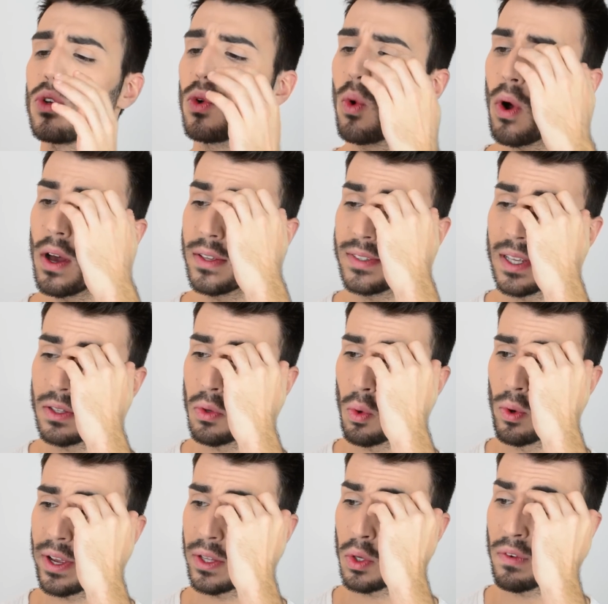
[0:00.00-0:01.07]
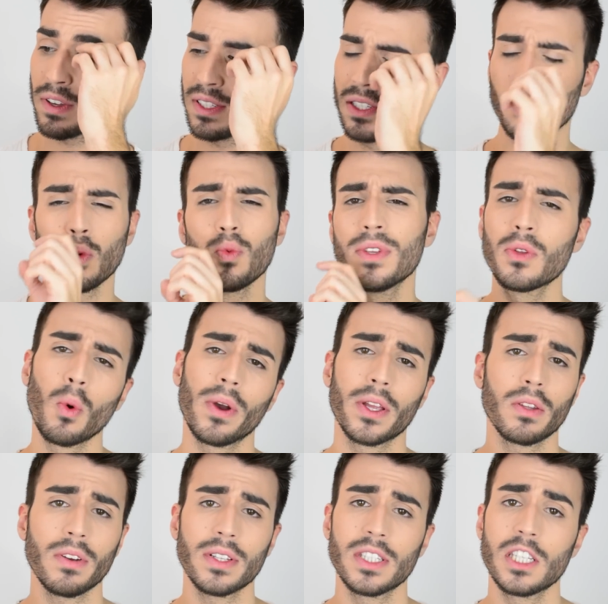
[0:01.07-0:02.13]
je crois 7,90€ ou
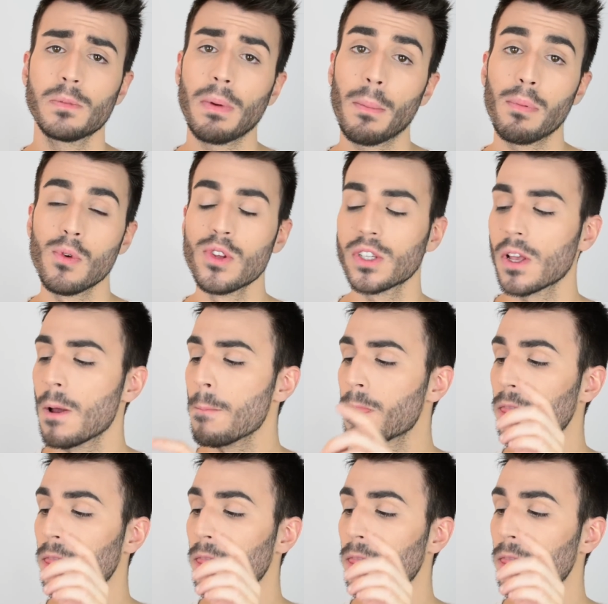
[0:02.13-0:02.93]
8,90€ pas plus